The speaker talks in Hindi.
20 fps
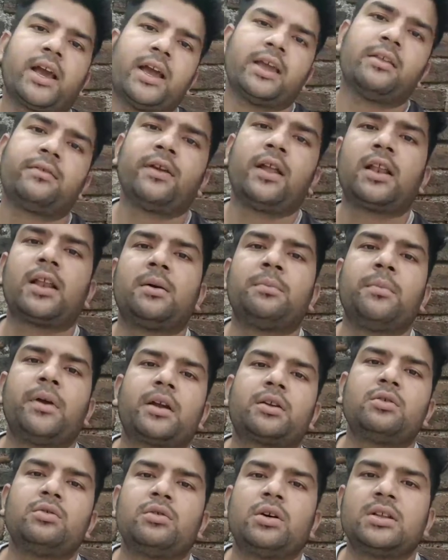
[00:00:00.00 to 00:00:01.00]
गाइज़ वेलकम
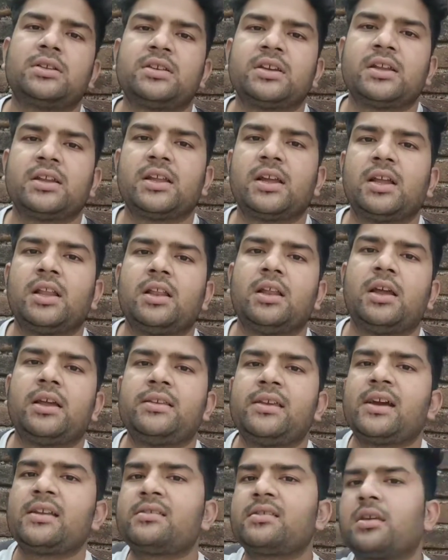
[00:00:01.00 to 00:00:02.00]
बैक टू आर चैनल
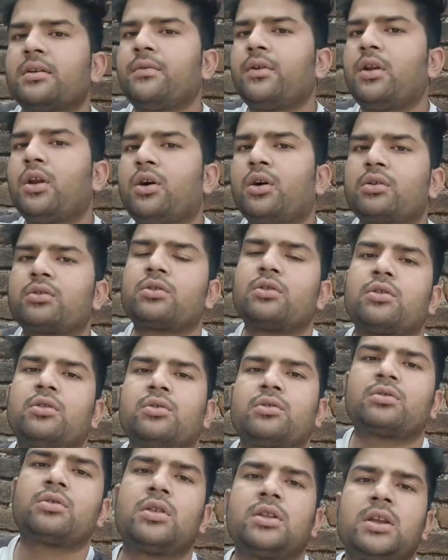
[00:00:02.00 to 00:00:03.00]
एजाज के व्लॉग्स तो
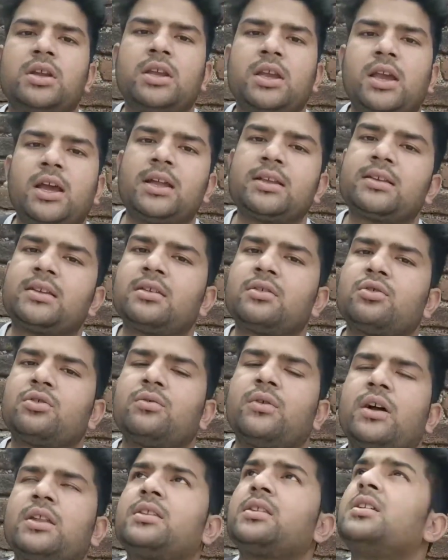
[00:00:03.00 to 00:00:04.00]
दोस्तों देखिए आज की
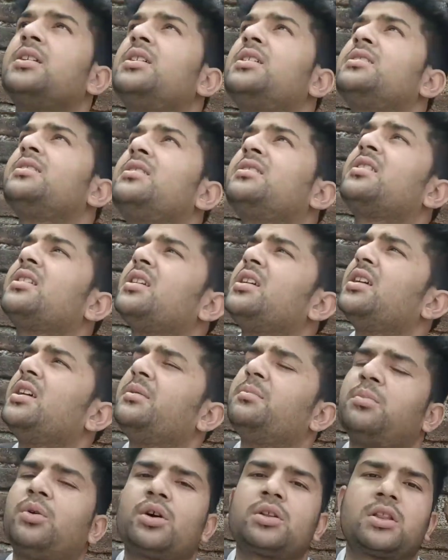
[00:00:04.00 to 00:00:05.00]
शुरुआत जैसे
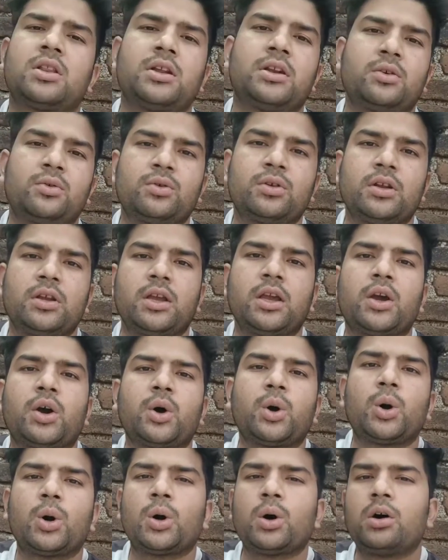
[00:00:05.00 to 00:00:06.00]
कि बहुत लेट हो रही है
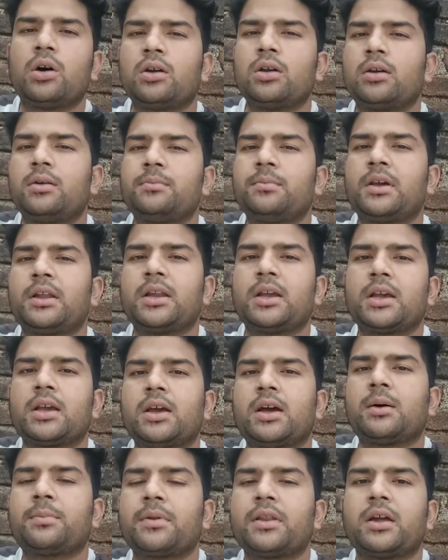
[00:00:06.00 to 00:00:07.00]
और मैंने
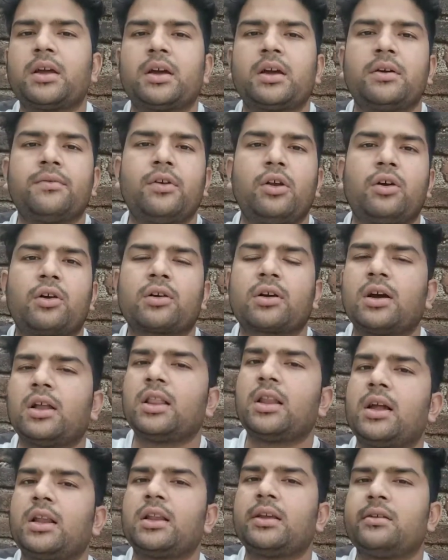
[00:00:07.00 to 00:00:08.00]
अपना व्लॉग
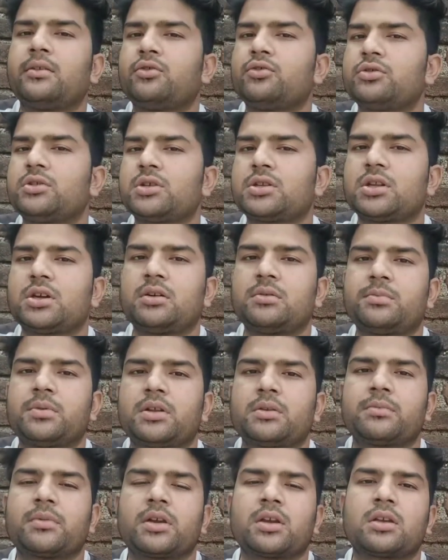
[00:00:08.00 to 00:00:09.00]
कल डालने की सोचा था
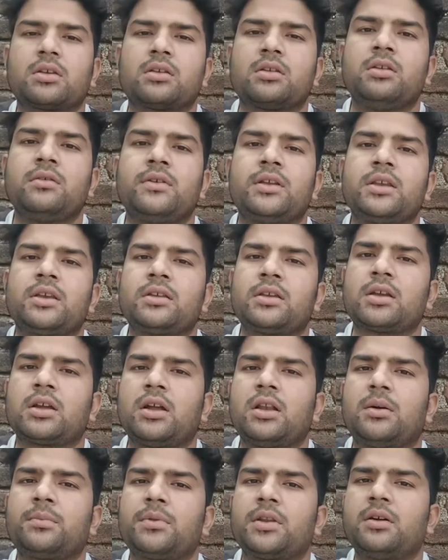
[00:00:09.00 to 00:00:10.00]
पर मैं किसी वजह से
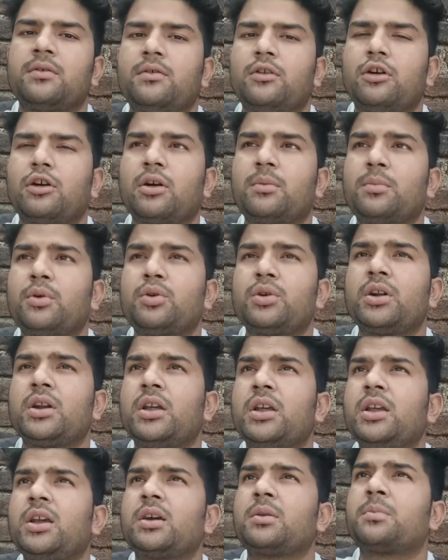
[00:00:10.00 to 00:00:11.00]
कल अपना व्लॉग अपलोड
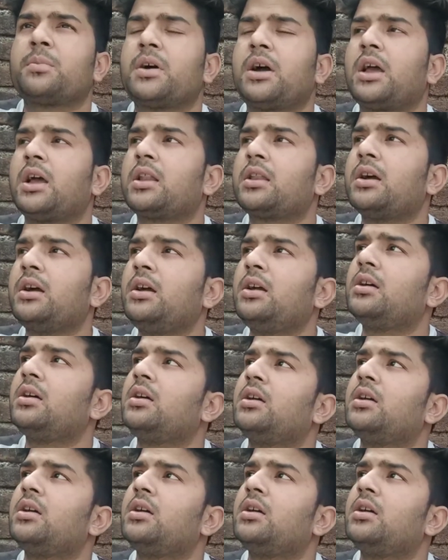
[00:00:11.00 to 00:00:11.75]
नहीं कर पाया था